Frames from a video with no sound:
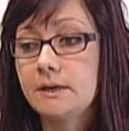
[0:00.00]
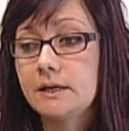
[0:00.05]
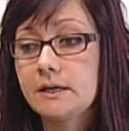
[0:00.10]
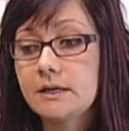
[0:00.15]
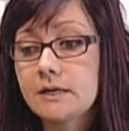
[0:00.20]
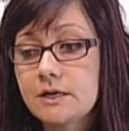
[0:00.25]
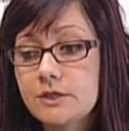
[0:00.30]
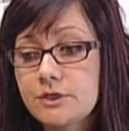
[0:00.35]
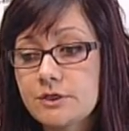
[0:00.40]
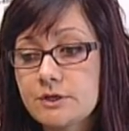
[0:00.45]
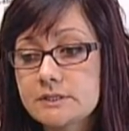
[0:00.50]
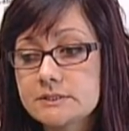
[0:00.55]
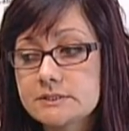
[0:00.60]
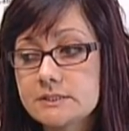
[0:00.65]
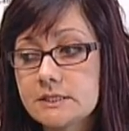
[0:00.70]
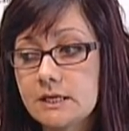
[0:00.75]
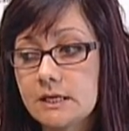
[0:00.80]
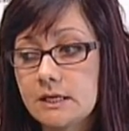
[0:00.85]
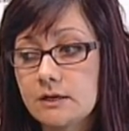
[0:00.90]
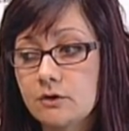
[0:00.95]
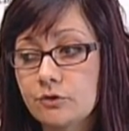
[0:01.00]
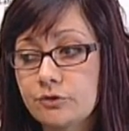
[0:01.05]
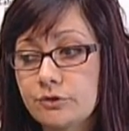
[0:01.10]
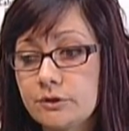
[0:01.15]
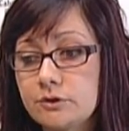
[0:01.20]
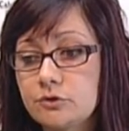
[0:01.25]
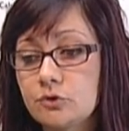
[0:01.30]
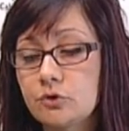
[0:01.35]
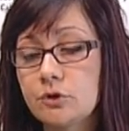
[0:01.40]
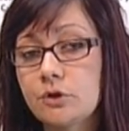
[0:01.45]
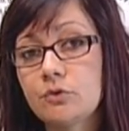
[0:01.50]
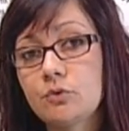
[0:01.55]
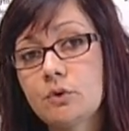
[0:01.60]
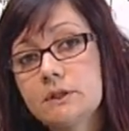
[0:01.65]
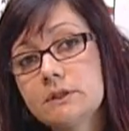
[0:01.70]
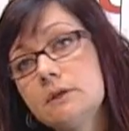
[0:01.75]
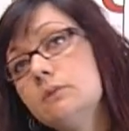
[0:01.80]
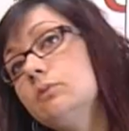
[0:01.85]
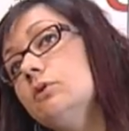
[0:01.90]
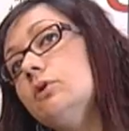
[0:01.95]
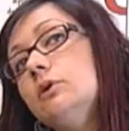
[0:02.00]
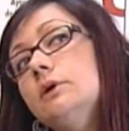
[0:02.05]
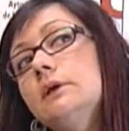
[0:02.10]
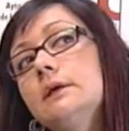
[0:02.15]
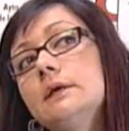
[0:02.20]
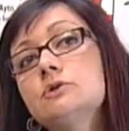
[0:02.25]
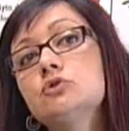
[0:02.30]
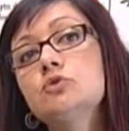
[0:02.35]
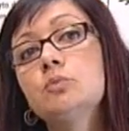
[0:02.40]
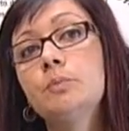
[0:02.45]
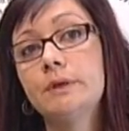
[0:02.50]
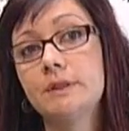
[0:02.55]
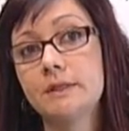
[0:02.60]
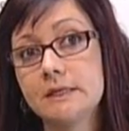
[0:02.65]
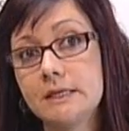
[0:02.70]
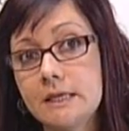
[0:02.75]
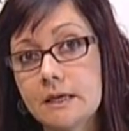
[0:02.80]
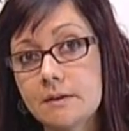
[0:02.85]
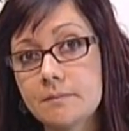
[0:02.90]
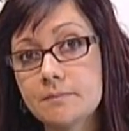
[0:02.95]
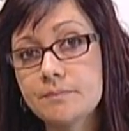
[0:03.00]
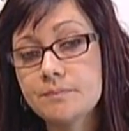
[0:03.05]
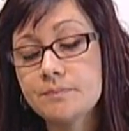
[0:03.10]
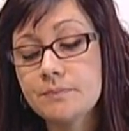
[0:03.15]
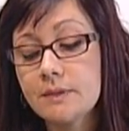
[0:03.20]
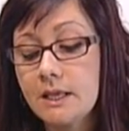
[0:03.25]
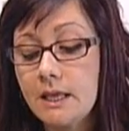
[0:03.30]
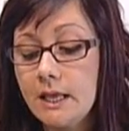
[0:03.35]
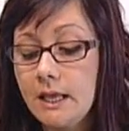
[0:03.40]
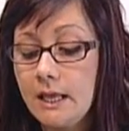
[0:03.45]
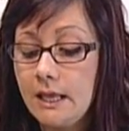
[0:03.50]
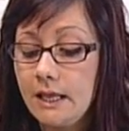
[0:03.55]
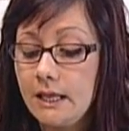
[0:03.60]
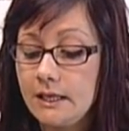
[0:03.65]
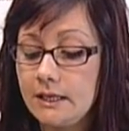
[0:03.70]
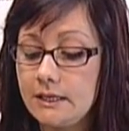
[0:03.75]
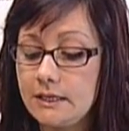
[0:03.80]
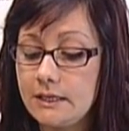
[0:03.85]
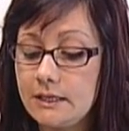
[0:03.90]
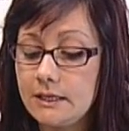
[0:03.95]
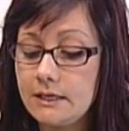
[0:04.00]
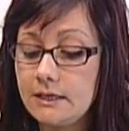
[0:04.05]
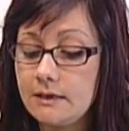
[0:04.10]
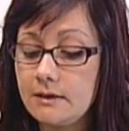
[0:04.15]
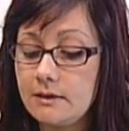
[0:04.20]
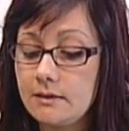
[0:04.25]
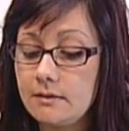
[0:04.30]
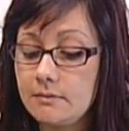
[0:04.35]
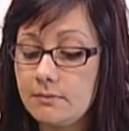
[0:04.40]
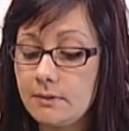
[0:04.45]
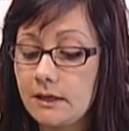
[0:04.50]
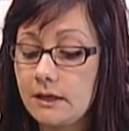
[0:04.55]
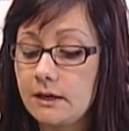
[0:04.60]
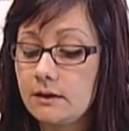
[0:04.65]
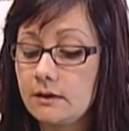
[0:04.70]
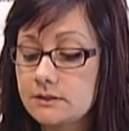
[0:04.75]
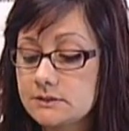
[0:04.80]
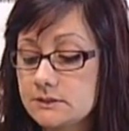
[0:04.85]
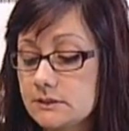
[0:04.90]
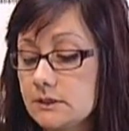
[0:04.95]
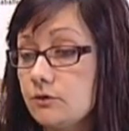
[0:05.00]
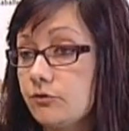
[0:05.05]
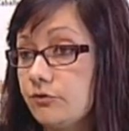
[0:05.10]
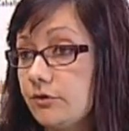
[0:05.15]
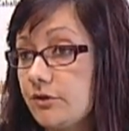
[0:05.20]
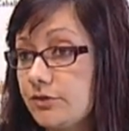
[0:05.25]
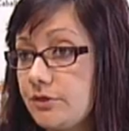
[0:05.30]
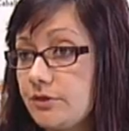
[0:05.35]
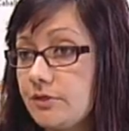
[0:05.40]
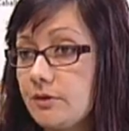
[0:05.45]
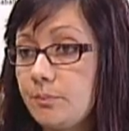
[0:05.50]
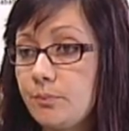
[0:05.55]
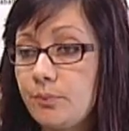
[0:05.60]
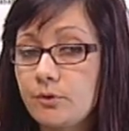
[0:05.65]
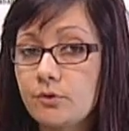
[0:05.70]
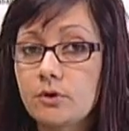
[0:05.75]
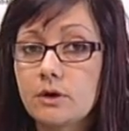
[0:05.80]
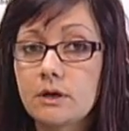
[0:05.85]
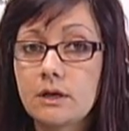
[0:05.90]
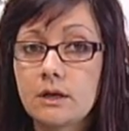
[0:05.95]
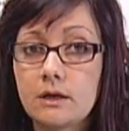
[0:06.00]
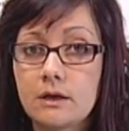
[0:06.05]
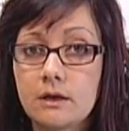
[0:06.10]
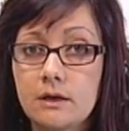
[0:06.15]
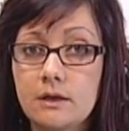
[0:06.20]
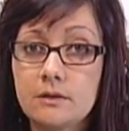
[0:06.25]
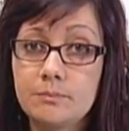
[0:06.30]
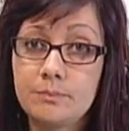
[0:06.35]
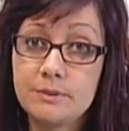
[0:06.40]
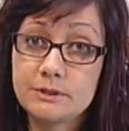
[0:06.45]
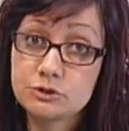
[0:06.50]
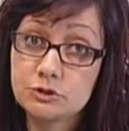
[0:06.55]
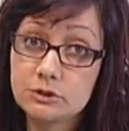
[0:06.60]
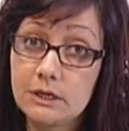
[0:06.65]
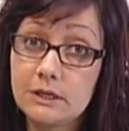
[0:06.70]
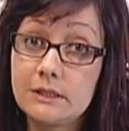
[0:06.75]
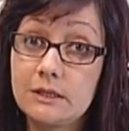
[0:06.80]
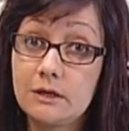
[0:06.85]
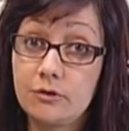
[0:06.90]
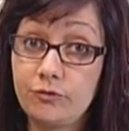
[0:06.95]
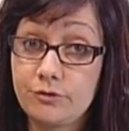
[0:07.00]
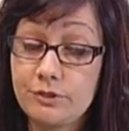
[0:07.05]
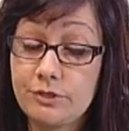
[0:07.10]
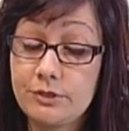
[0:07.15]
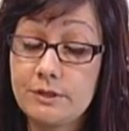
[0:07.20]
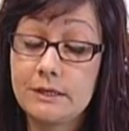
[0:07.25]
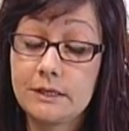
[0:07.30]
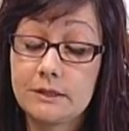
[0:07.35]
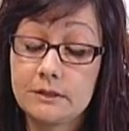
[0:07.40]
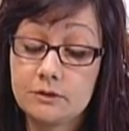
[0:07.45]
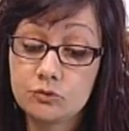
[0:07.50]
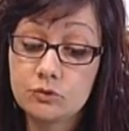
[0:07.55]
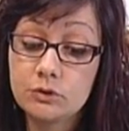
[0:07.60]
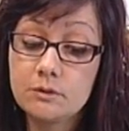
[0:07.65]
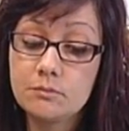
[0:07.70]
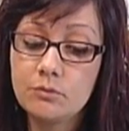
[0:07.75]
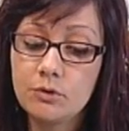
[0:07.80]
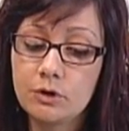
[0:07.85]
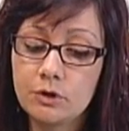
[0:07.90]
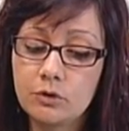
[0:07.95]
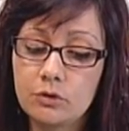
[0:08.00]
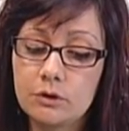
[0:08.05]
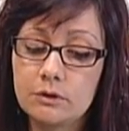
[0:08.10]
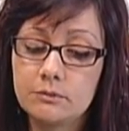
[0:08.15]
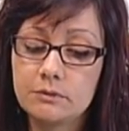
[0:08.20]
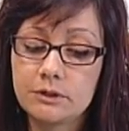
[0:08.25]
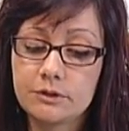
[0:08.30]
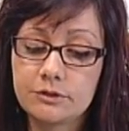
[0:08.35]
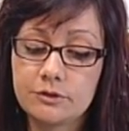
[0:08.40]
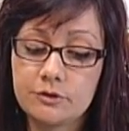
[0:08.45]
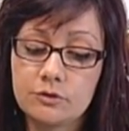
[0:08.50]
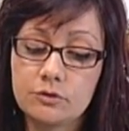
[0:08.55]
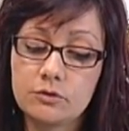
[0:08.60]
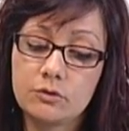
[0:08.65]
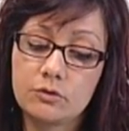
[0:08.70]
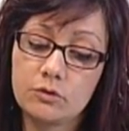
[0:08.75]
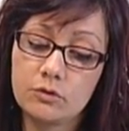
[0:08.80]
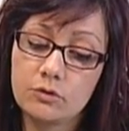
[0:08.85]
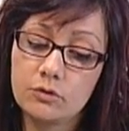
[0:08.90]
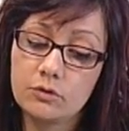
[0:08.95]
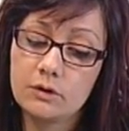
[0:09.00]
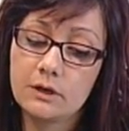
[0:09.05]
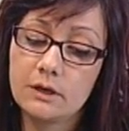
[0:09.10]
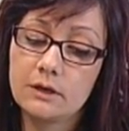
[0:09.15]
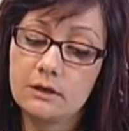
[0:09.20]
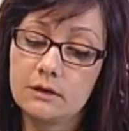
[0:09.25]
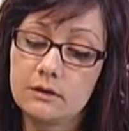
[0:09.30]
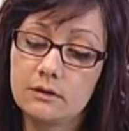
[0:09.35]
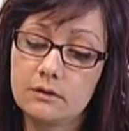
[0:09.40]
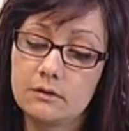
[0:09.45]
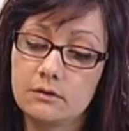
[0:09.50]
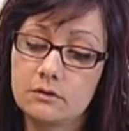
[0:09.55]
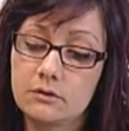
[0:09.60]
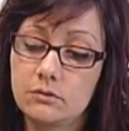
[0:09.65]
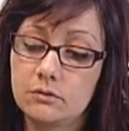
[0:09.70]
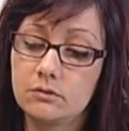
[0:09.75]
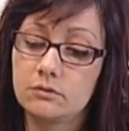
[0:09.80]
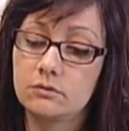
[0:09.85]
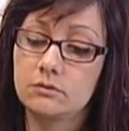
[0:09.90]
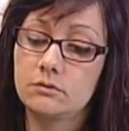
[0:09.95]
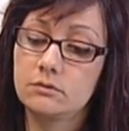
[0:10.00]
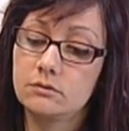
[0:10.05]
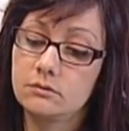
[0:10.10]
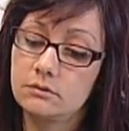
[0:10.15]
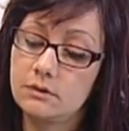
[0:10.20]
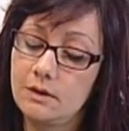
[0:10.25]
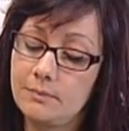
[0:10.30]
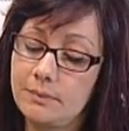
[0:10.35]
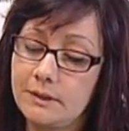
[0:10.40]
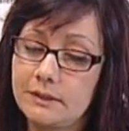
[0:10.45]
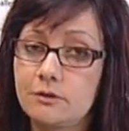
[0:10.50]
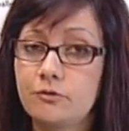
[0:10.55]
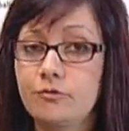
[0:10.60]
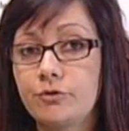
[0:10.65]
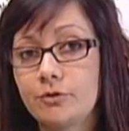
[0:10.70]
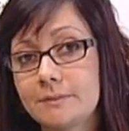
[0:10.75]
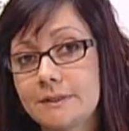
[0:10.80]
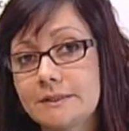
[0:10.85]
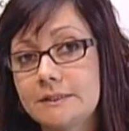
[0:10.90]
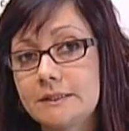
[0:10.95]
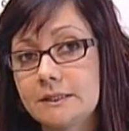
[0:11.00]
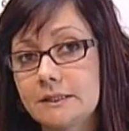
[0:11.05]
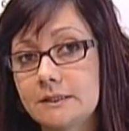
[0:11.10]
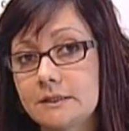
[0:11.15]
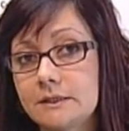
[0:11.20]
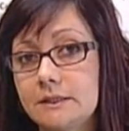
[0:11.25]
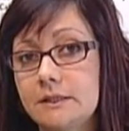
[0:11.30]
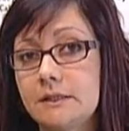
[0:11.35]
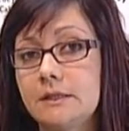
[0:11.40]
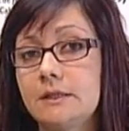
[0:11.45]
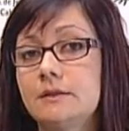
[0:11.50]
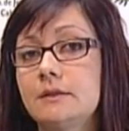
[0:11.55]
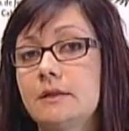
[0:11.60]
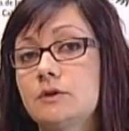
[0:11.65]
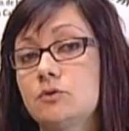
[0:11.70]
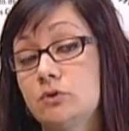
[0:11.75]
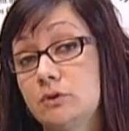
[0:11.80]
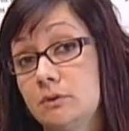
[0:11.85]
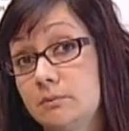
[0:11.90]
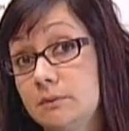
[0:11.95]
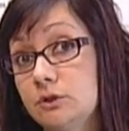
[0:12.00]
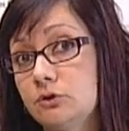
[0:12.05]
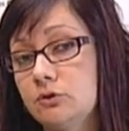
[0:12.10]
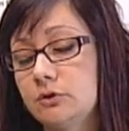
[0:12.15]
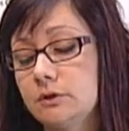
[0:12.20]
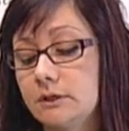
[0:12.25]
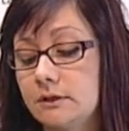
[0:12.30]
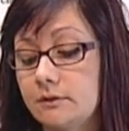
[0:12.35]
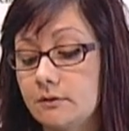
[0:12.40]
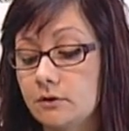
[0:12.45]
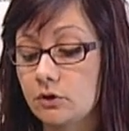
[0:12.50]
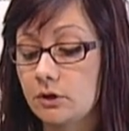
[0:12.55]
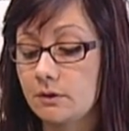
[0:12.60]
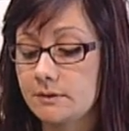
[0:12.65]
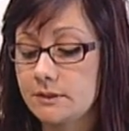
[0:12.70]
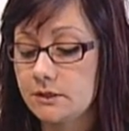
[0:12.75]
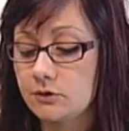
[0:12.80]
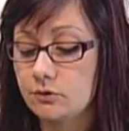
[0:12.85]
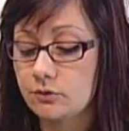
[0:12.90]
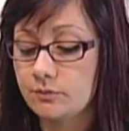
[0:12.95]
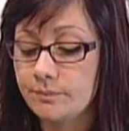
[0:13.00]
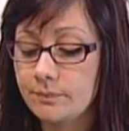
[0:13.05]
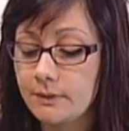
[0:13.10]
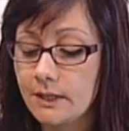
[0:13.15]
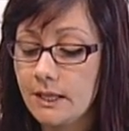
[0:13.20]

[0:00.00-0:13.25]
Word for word: van a realizarse en los centros educativos y en sus pedanías y van a ser ofrecidas por el personal de la Oficina de Turismo en colaboración con, la parte informática de aquí del Ayuntamiento de Jerez de los Caballeros.